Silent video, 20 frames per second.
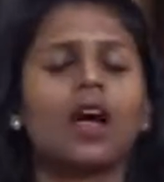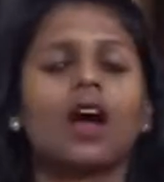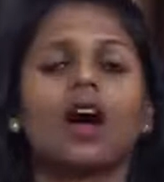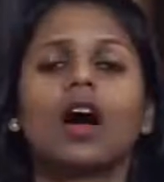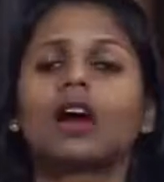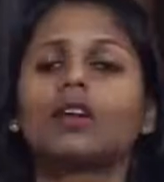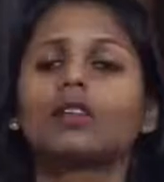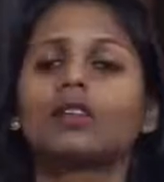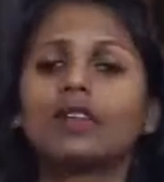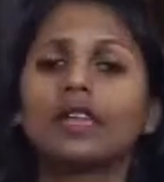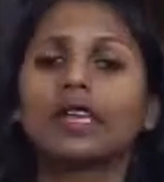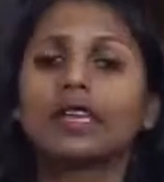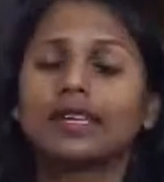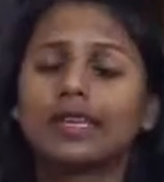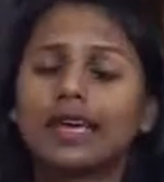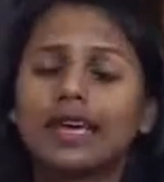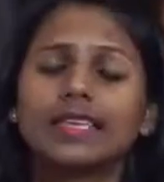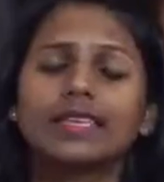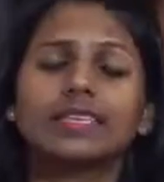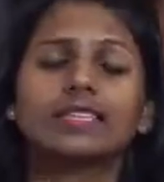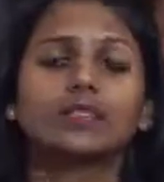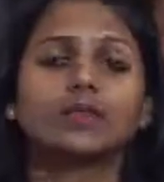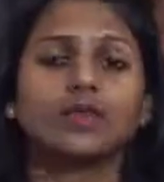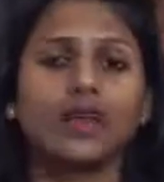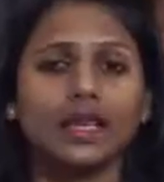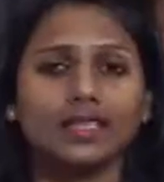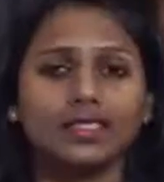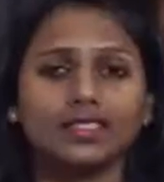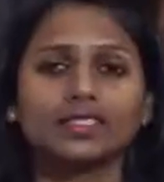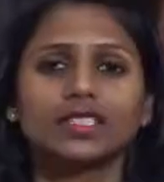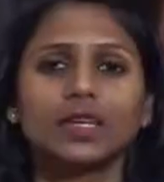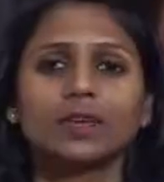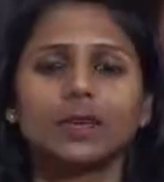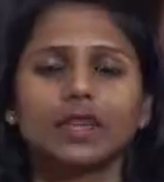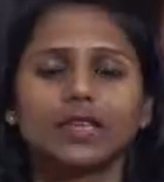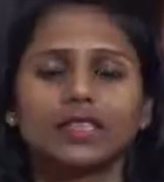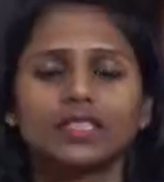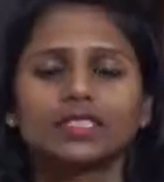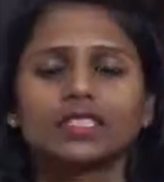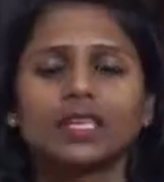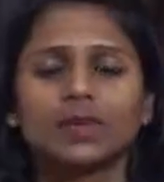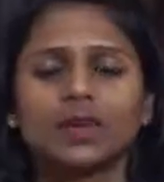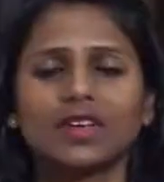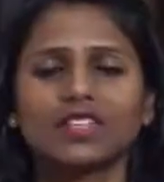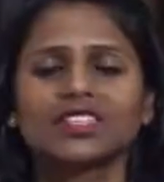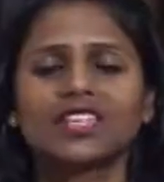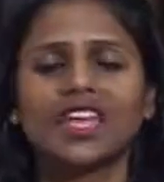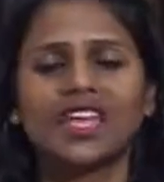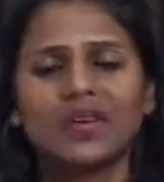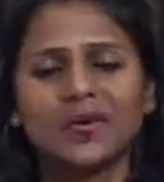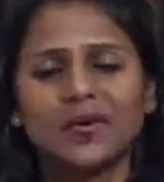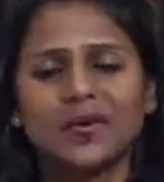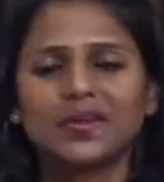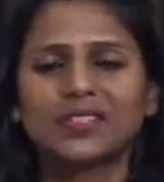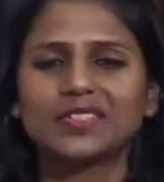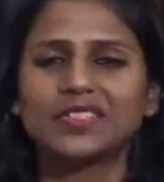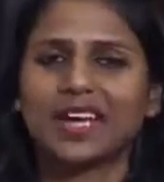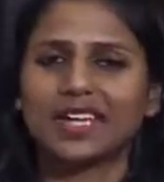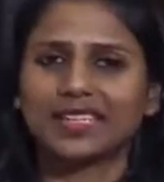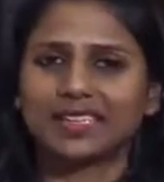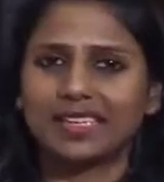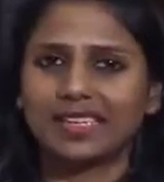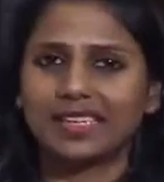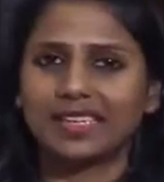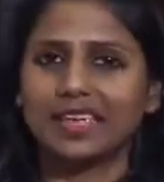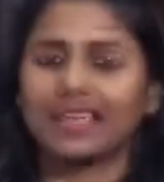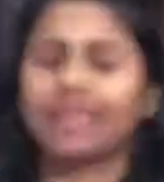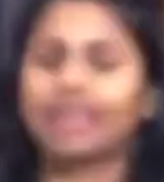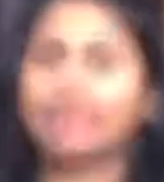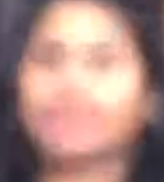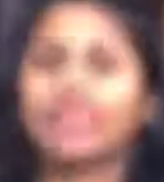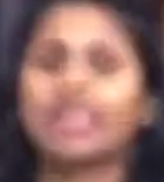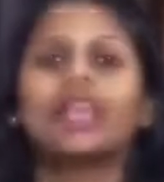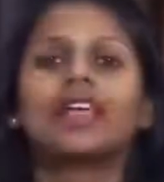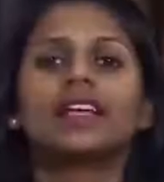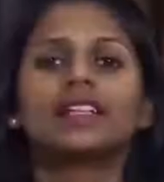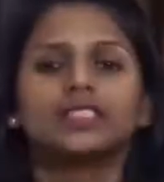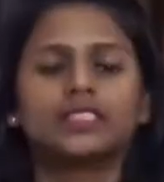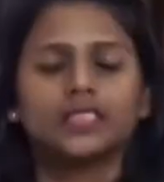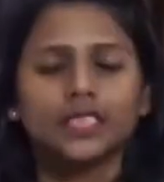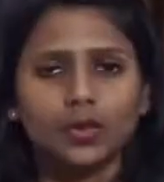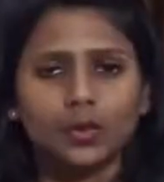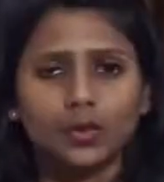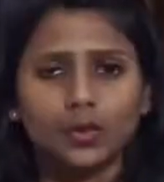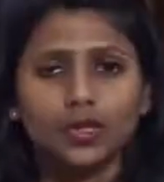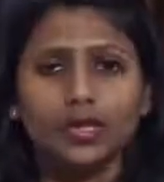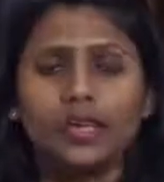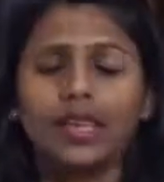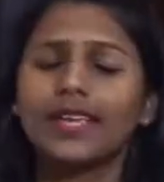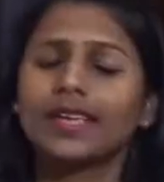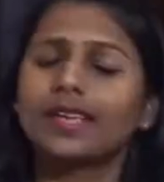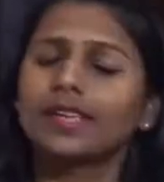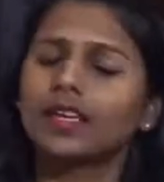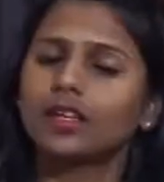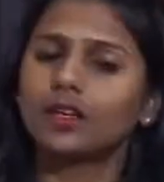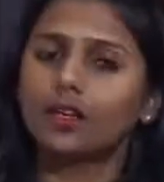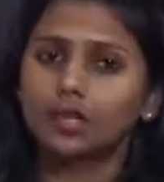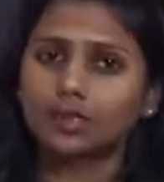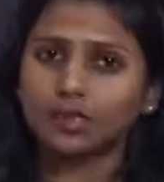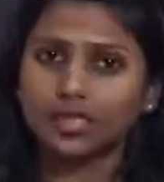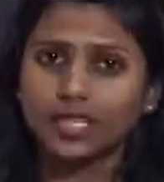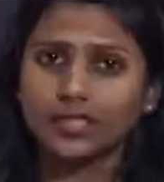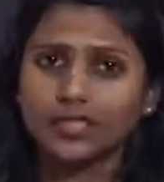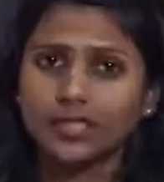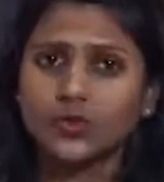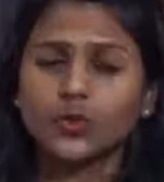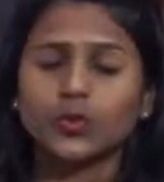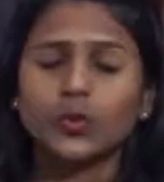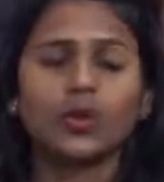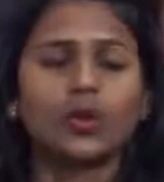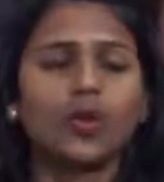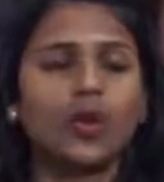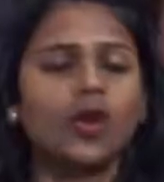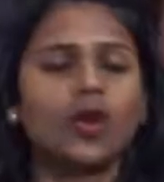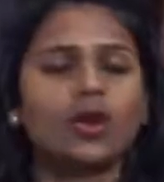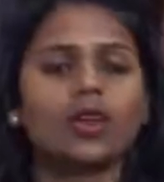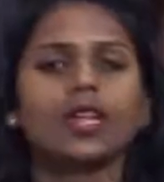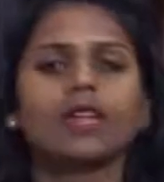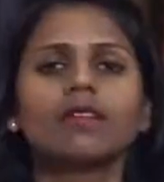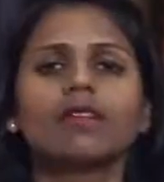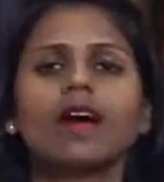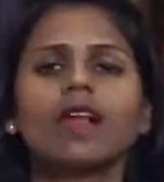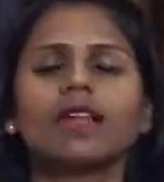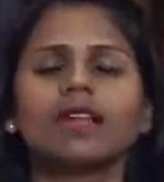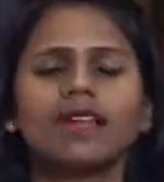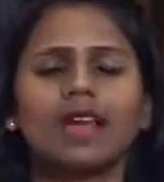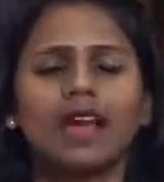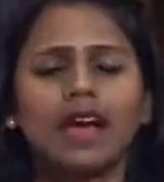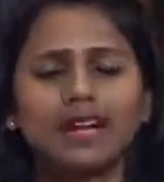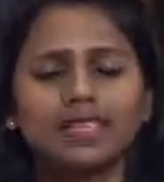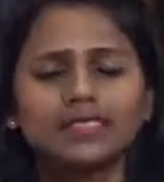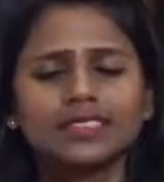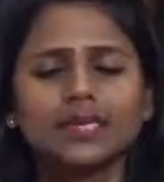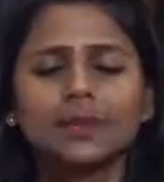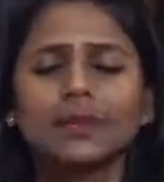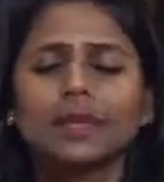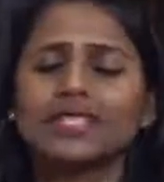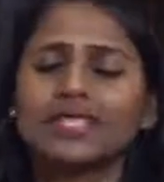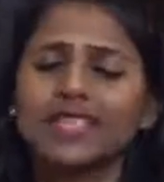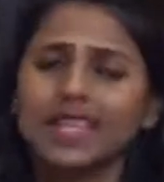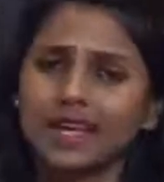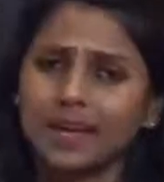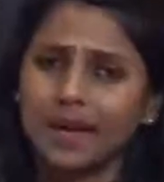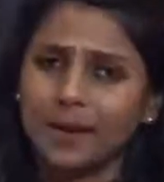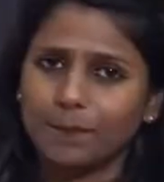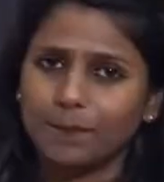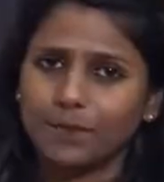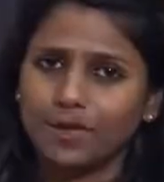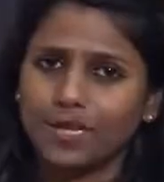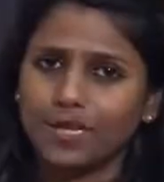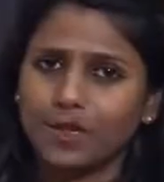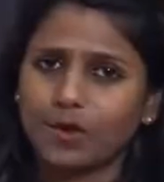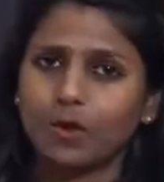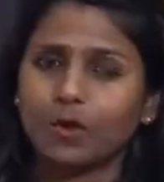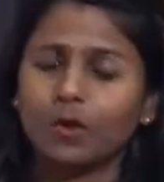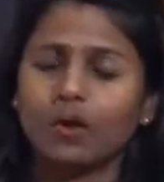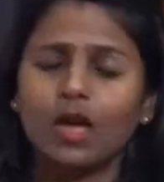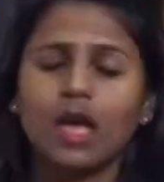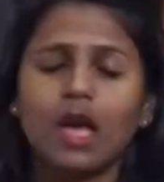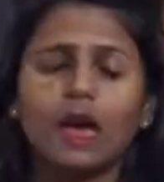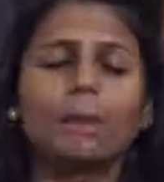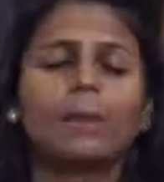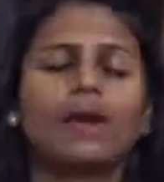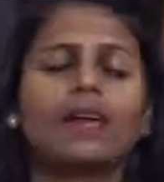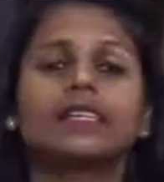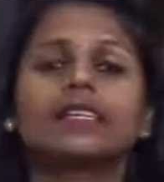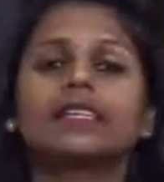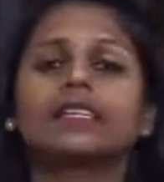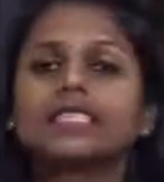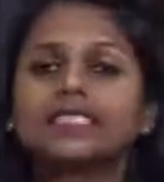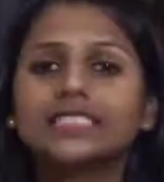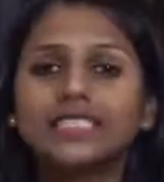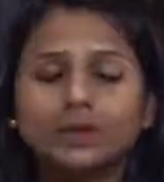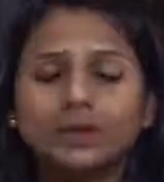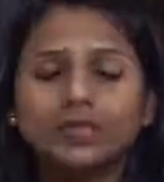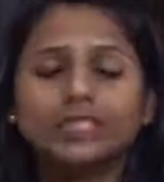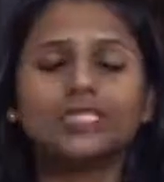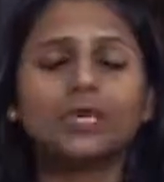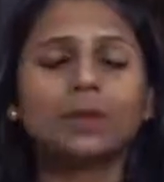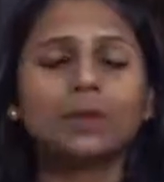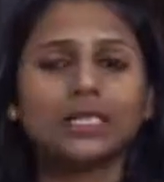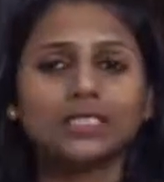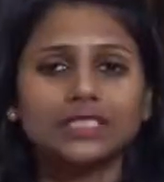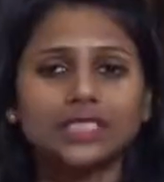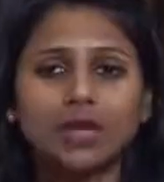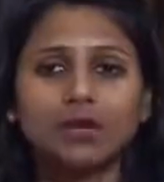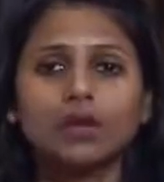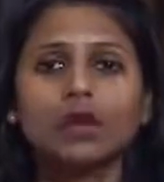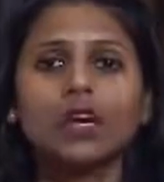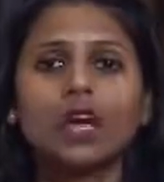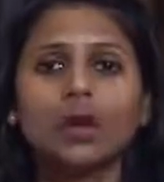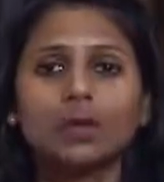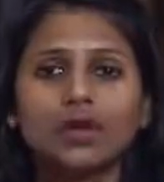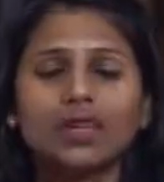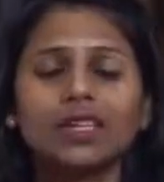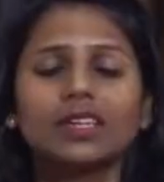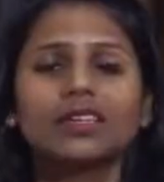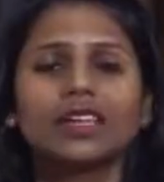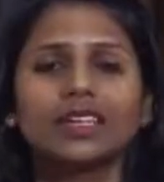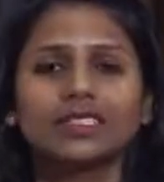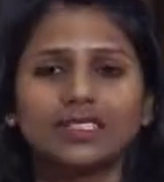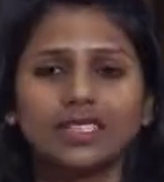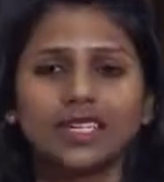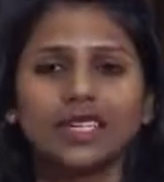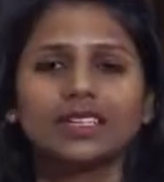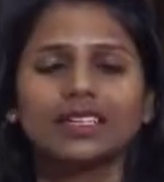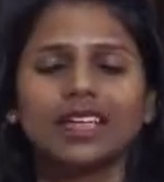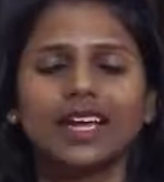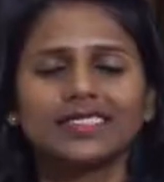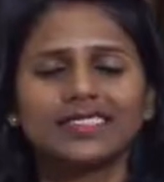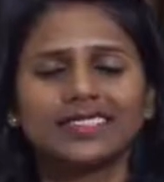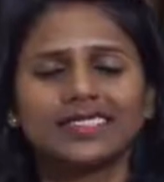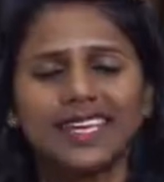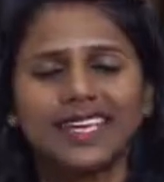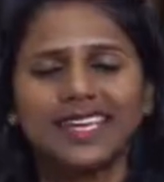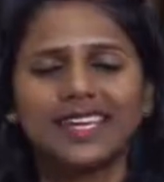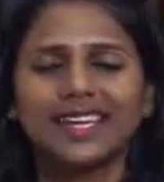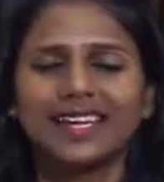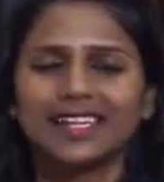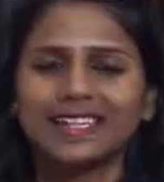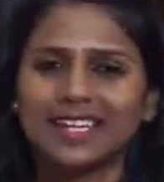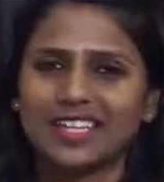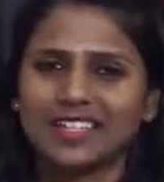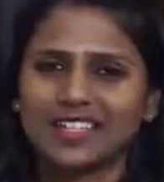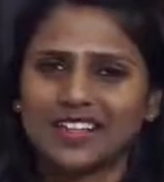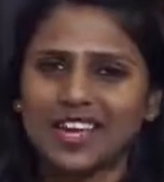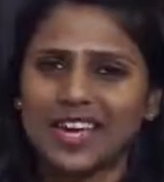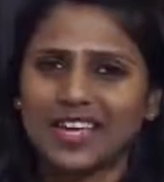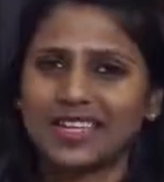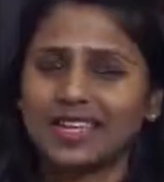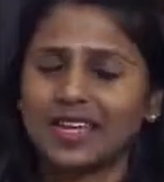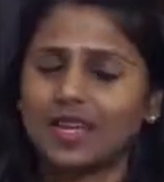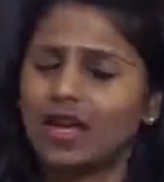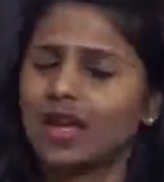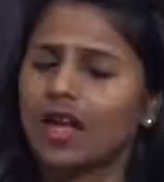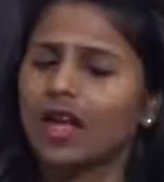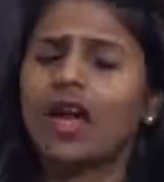और उन्हें कई स्वास्थ्य संबंधी समस्याएं हो जाती हैं जरूरी नहीं कि नवजात शिशु में होने वाली हर समस्या गंभीर हो पर किसी भी समस्या को कभी नजरअंदाज नहीं करना चाहिए